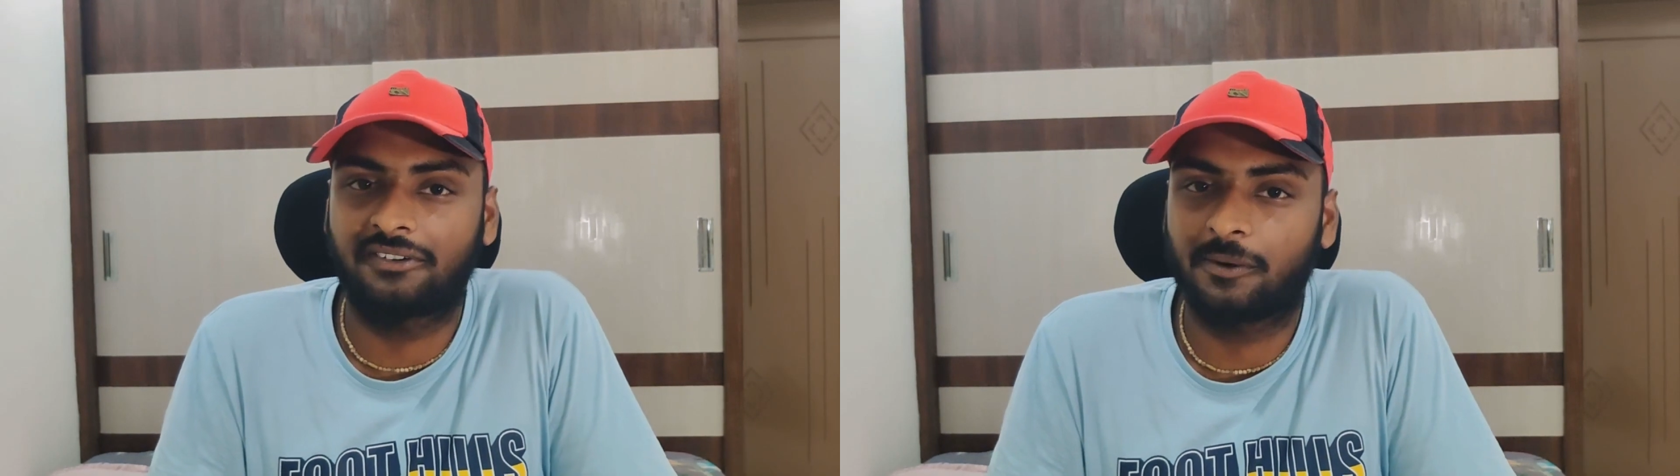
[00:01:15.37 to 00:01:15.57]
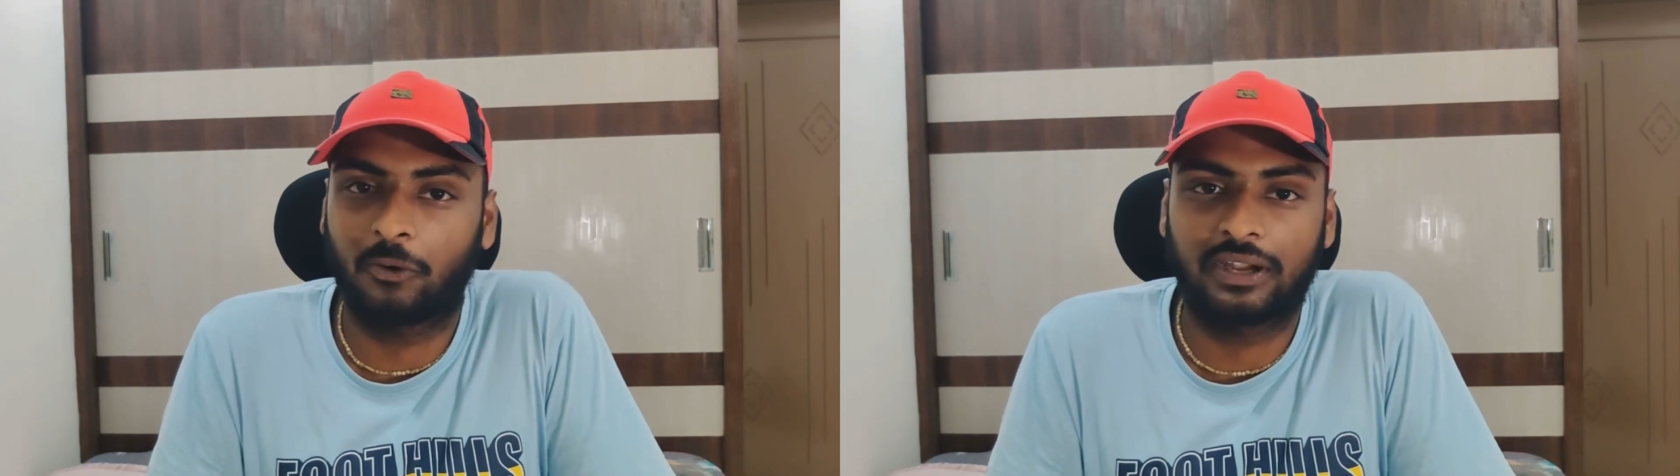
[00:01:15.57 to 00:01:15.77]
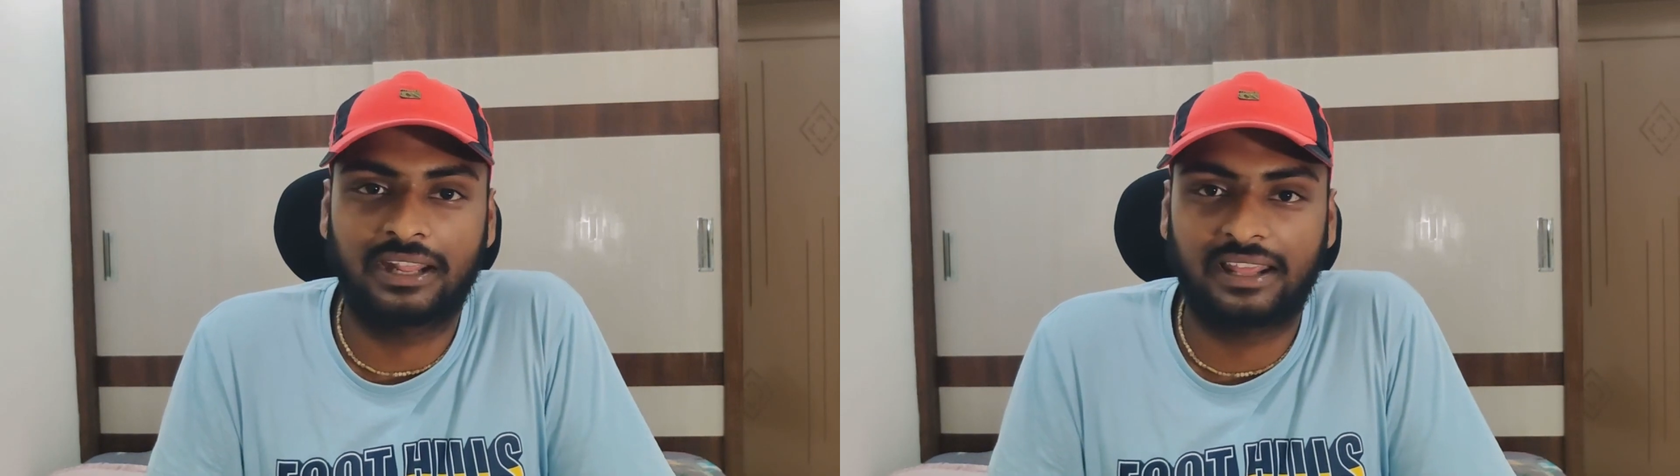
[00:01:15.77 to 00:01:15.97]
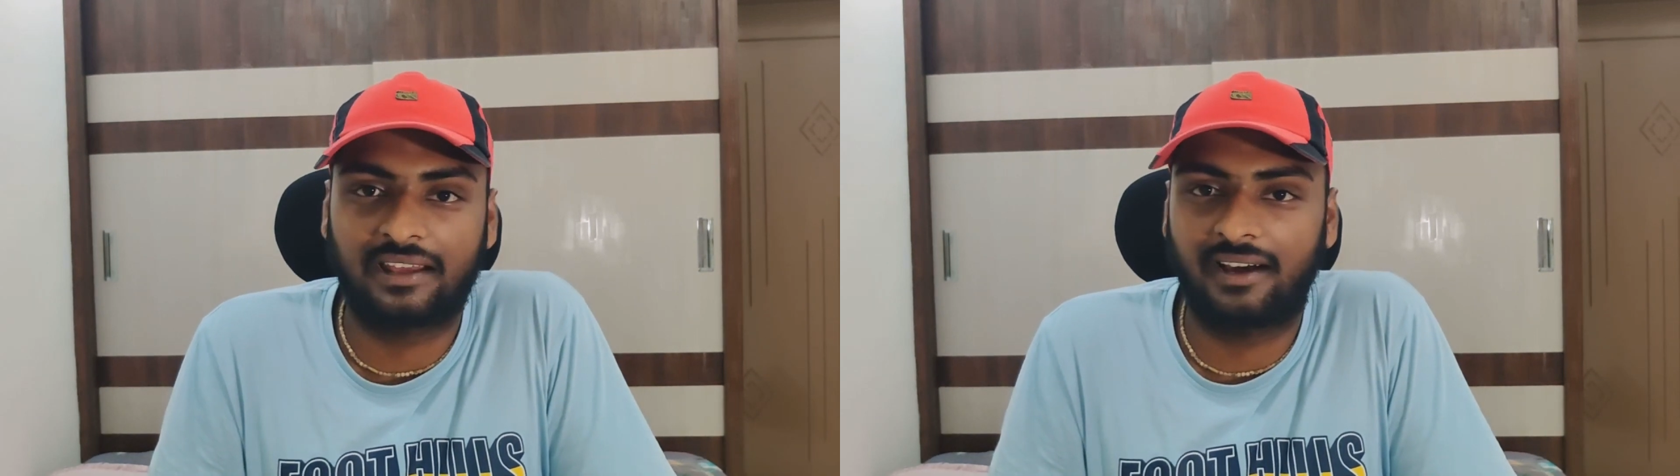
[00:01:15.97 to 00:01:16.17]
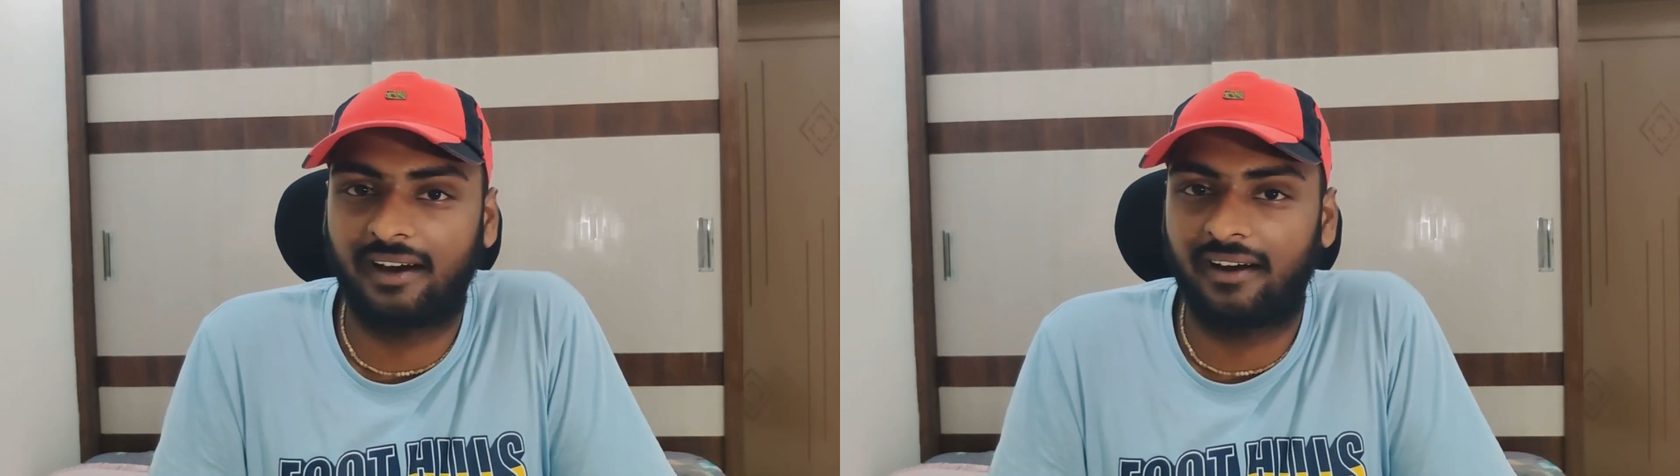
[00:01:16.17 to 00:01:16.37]
సపోర్టింగ్
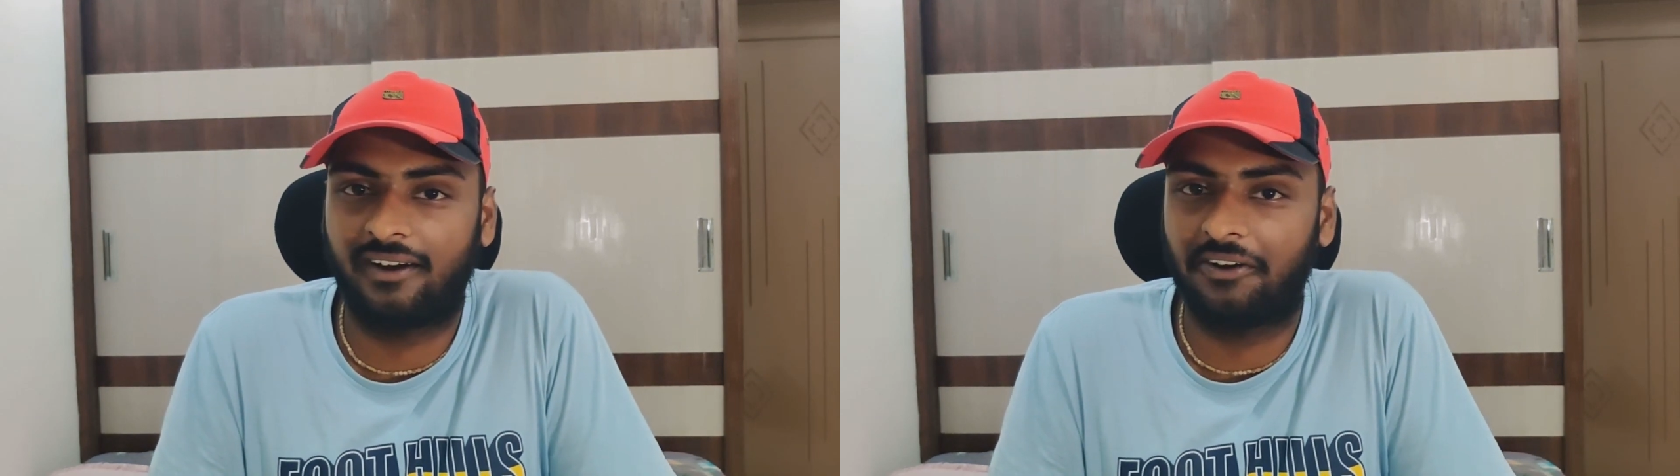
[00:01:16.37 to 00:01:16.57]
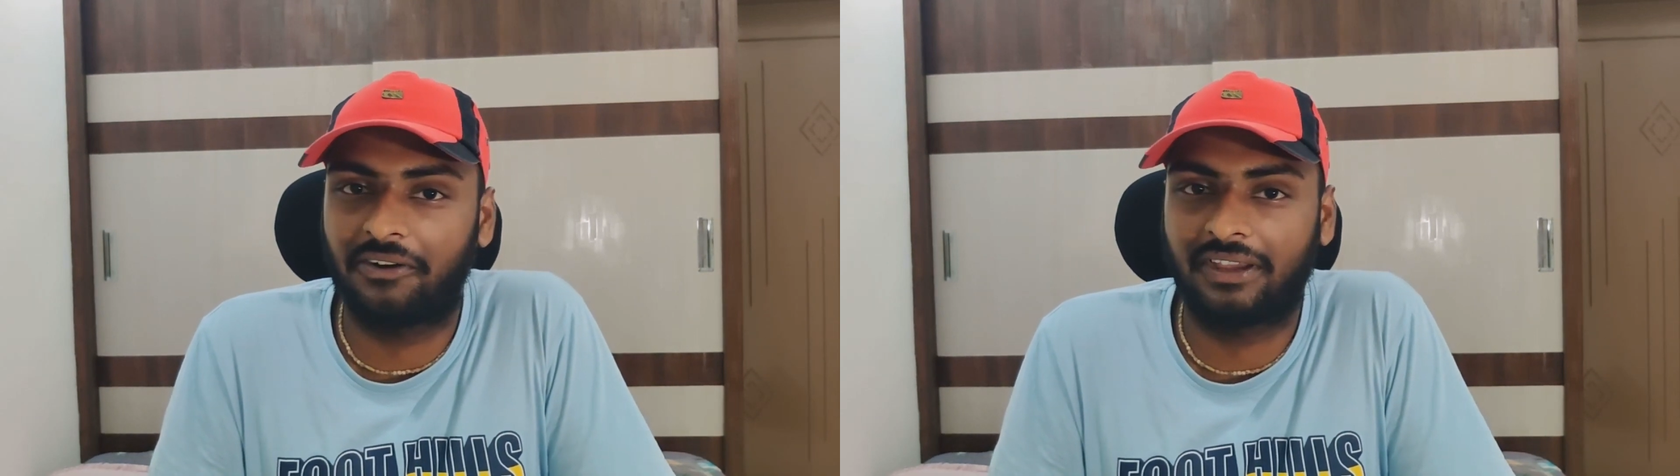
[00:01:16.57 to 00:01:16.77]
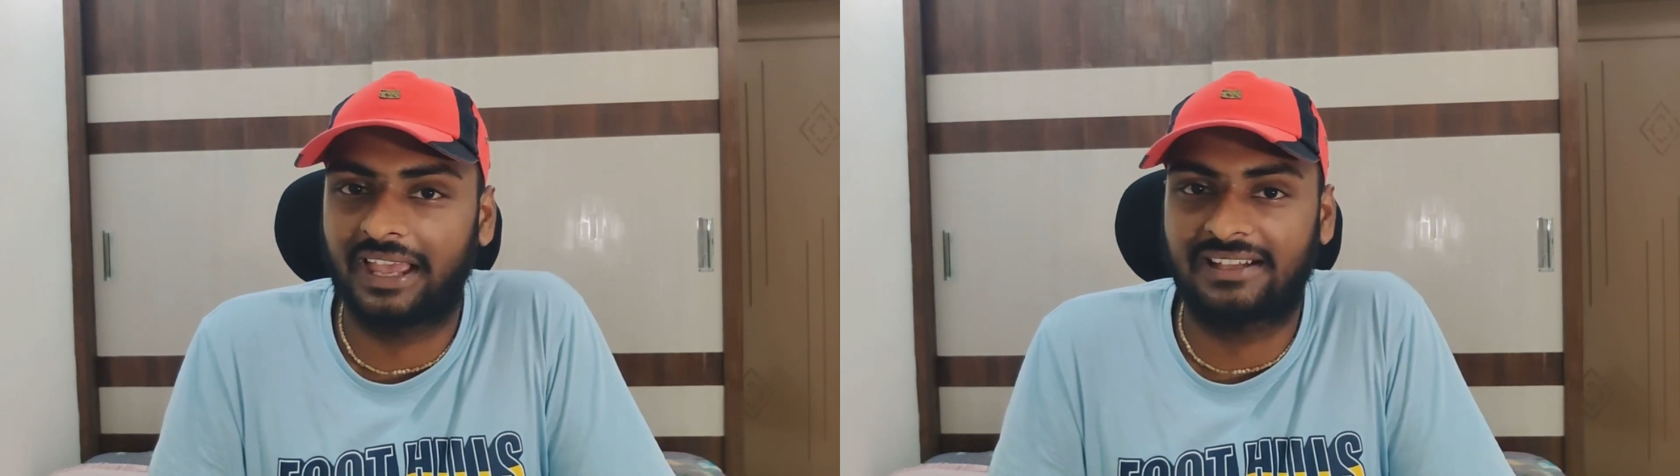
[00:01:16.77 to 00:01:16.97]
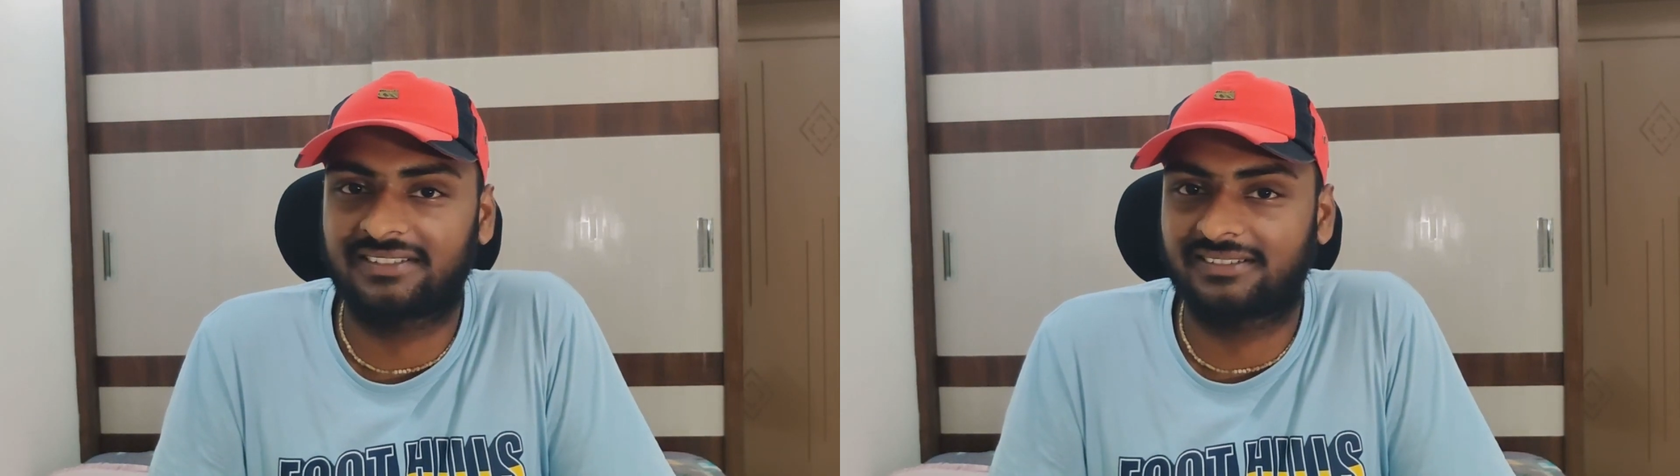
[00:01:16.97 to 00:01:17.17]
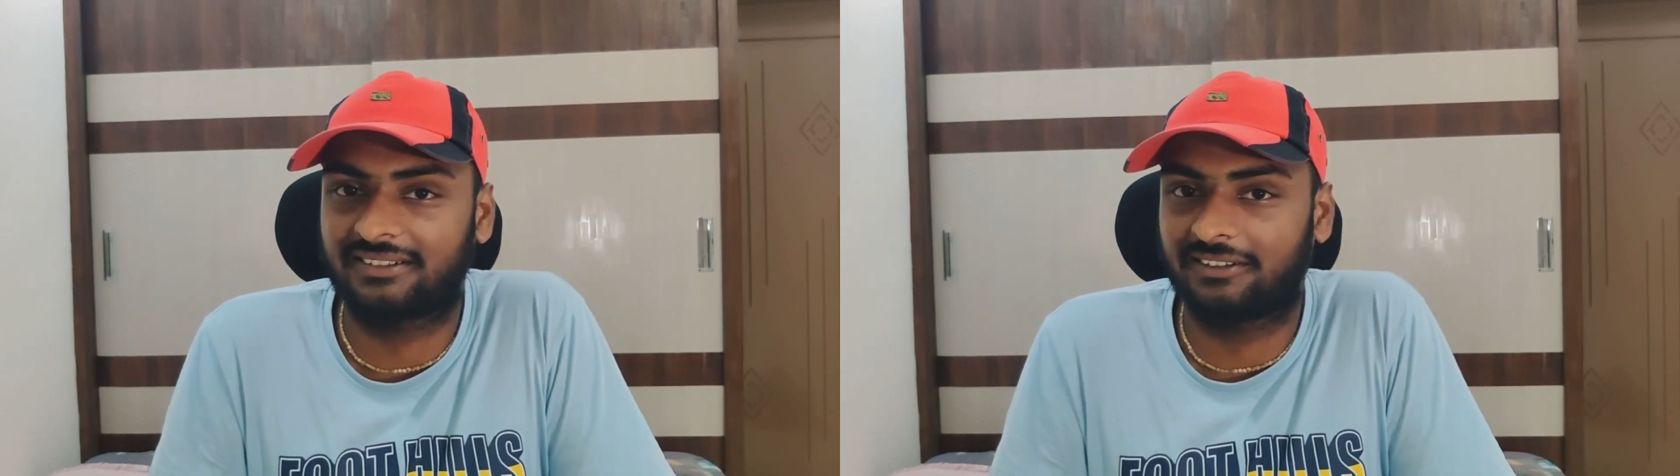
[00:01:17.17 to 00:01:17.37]

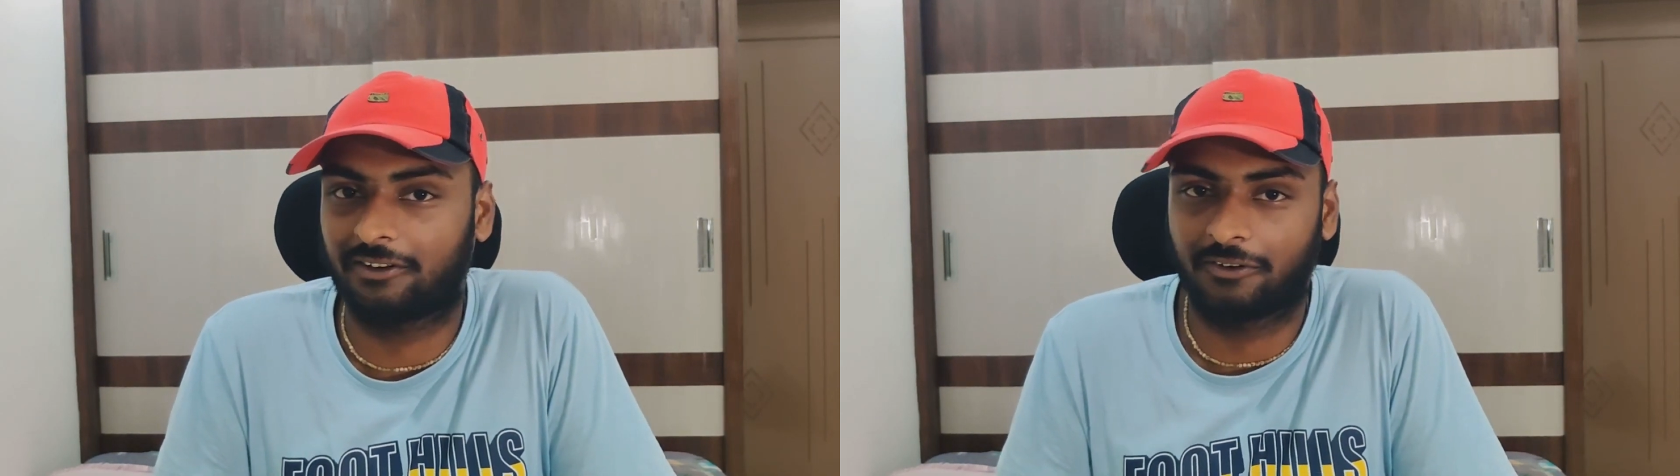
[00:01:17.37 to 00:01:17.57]
క్యాస్ట్